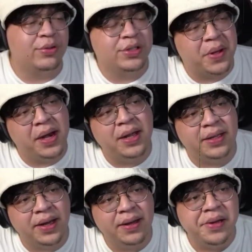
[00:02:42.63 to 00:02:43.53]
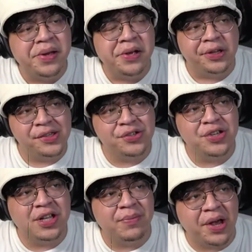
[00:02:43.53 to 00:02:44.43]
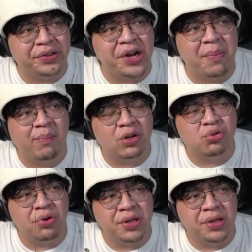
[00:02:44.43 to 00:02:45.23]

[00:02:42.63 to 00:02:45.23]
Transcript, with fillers: gimana ya kita sih tim yang tidak mempersulit